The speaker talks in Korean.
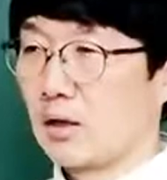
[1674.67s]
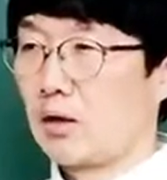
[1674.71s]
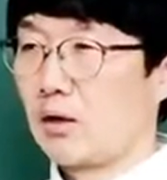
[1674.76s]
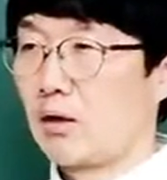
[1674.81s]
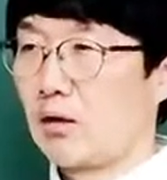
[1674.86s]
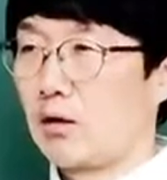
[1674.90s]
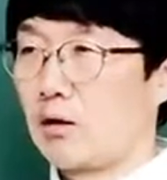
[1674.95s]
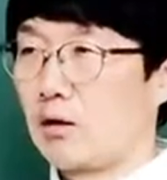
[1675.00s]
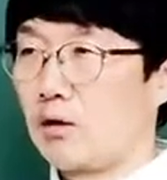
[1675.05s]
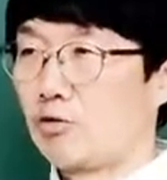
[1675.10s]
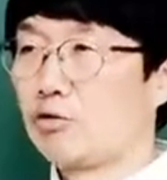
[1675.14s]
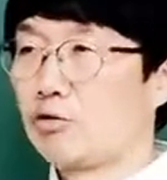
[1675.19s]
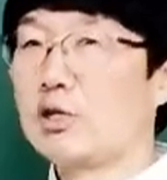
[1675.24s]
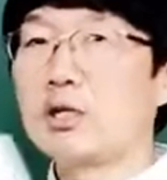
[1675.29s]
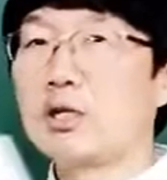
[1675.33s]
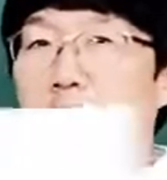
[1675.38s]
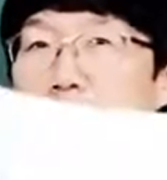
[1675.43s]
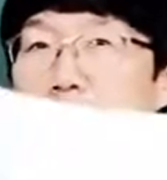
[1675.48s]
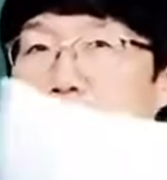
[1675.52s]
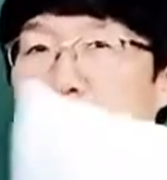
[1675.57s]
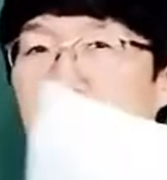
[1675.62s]
어,
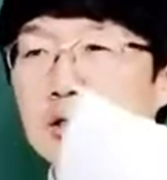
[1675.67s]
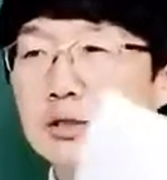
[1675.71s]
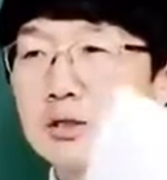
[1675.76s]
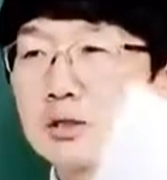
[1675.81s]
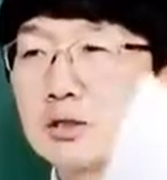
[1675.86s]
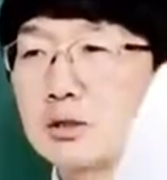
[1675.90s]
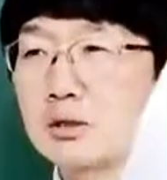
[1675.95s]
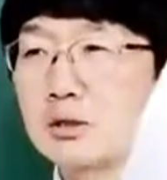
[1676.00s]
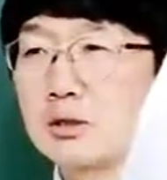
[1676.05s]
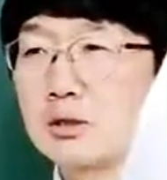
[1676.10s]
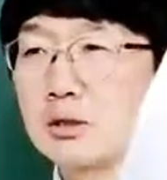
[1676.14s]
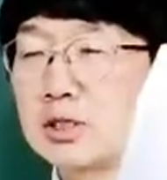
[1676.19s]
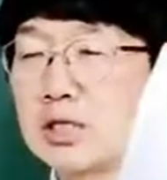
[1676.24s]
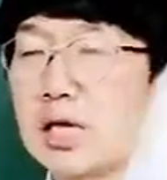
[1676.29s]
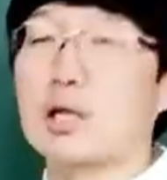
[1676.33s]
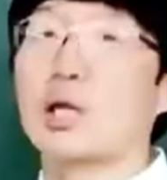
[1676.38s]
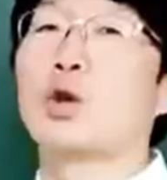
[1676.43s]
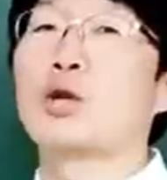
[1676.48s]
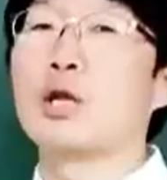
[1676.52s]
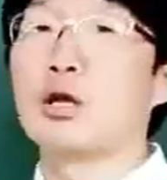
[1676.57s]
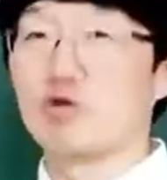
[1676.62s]
우리나라 그
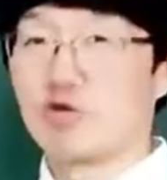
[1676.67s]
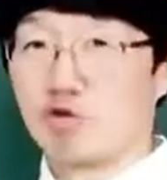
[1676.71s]
제대로 된